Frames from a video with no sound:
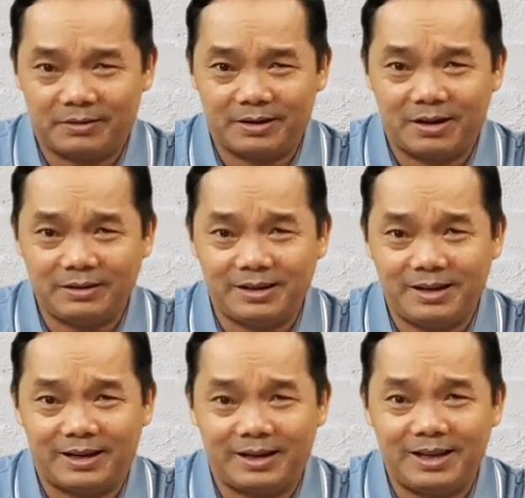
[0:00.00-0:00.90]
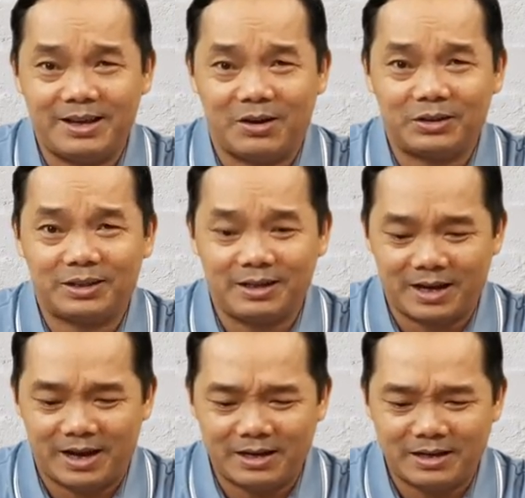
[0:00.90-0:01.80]
Đó chính là cái lý do xứng
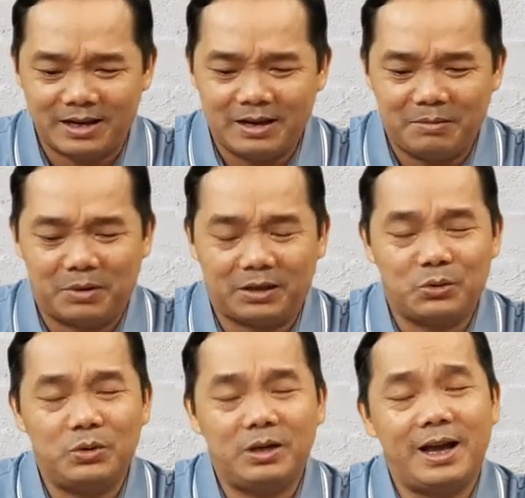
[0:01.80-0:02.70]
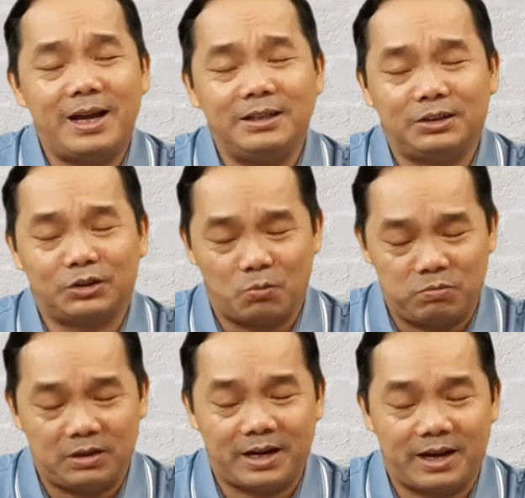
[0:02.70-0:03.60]
đáng mà Chúa đáng được
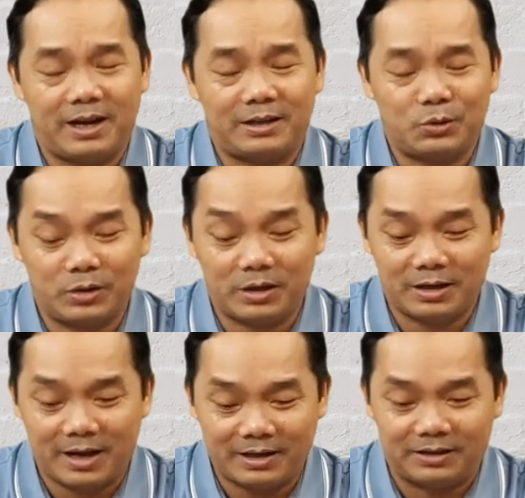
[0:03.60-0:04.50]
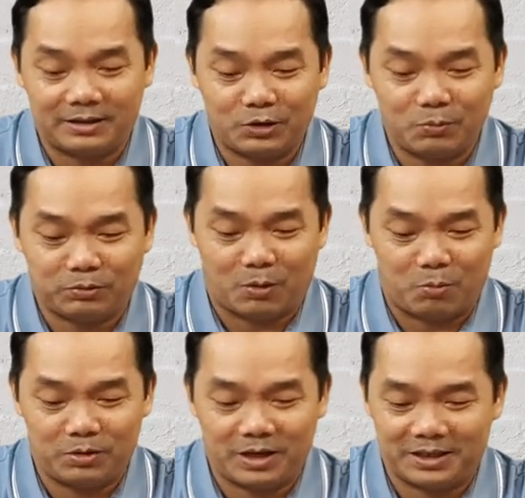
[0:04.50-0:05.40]
tụng ca, Chúa đáng được chúc
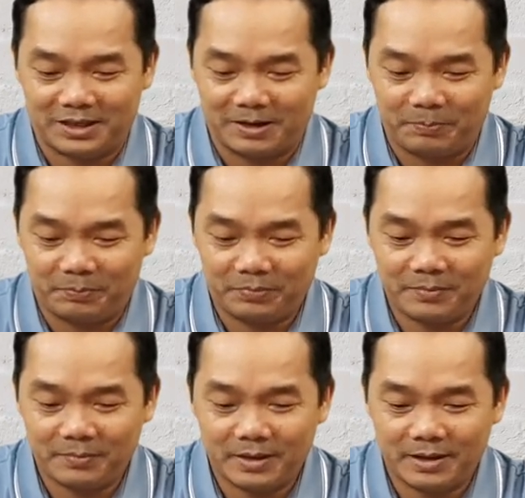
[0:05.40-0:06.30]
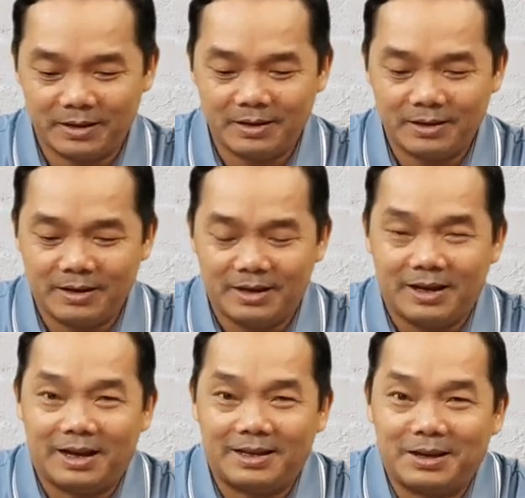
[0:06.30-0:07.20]
tụng đó anh chị em.
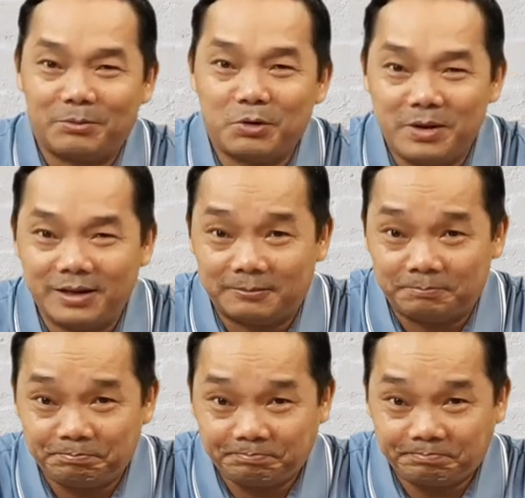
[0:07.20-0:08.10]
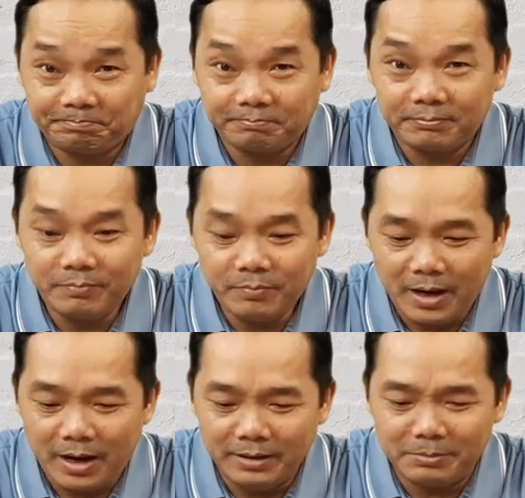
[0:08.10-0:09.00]
Anh chị em có biết rằng
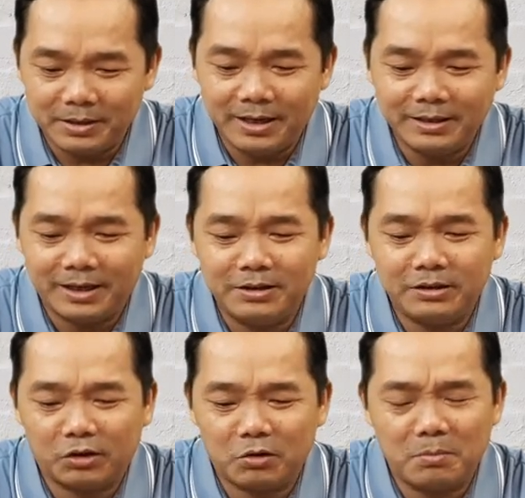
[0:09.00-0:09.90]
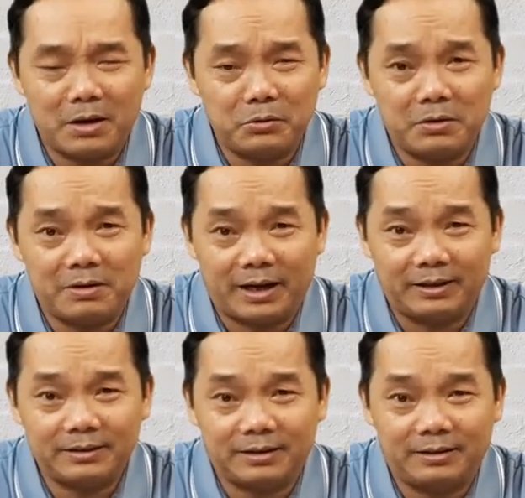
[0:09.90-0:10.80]
ở trong Kinh Thánh Tân Ước là có bao nhiêu
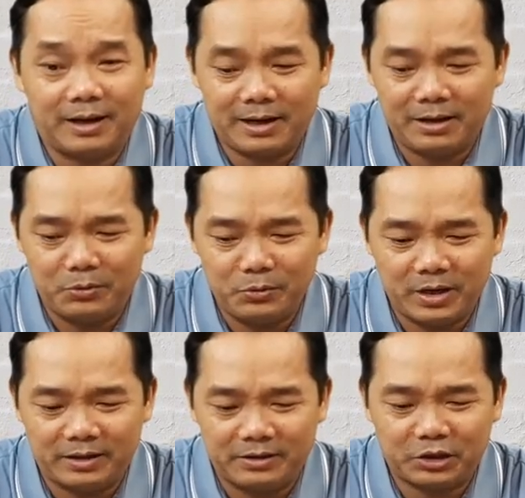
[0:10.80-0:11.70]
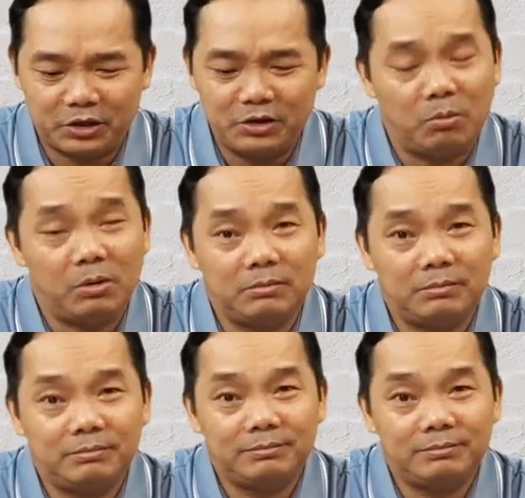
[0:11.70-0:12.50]
lần cái từ Hallelujah được sử dụng không?